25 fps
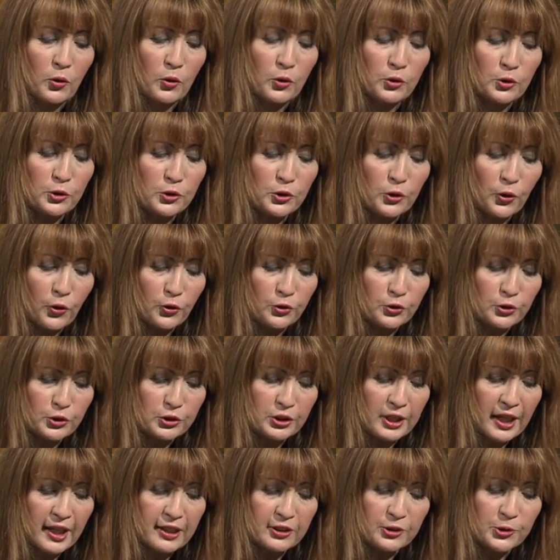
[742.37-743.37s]
onu
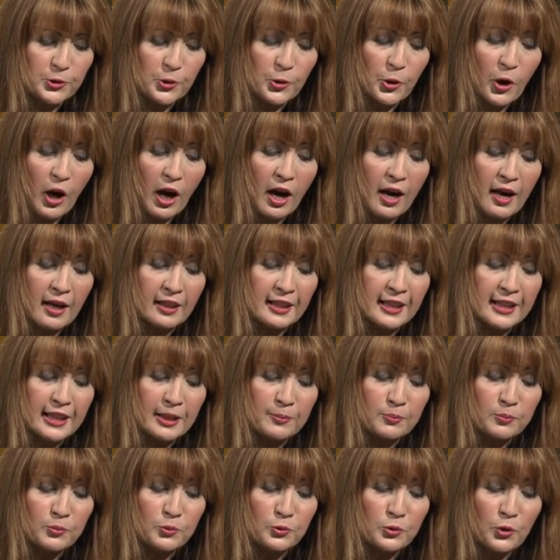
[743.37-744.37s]
gördükten sonra
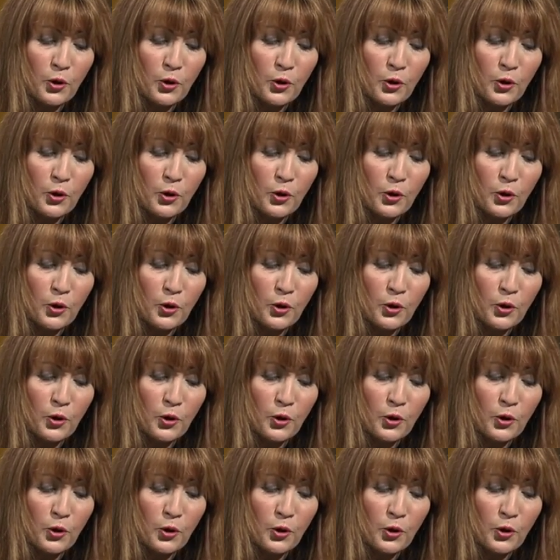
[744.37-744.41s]
ağlayıp